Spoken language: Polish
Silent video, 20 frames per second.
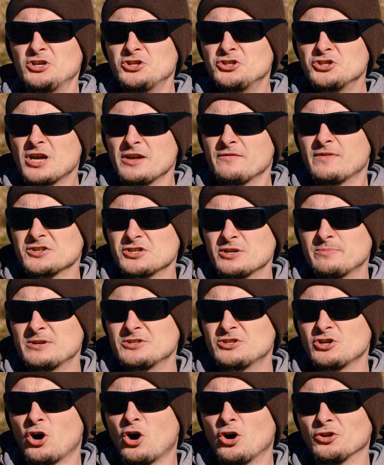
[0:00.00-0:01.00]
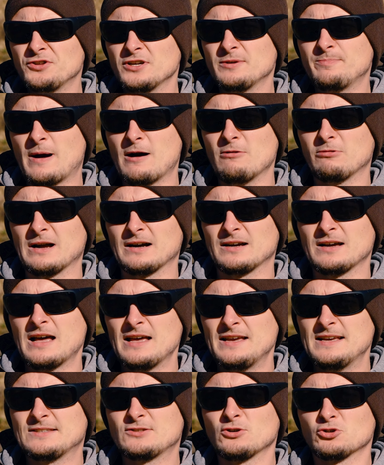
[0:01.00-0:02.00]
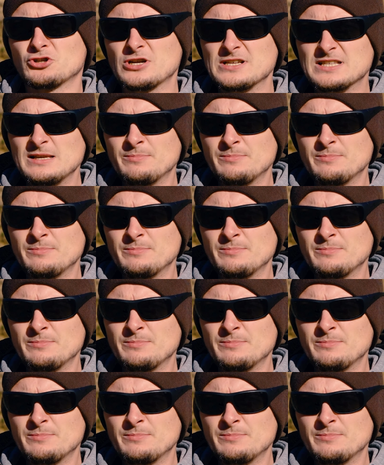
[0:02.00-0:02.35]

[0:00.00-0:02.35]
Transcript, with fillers: I dzisiaj właśnie będzie o tych pałkach. Jest to czeski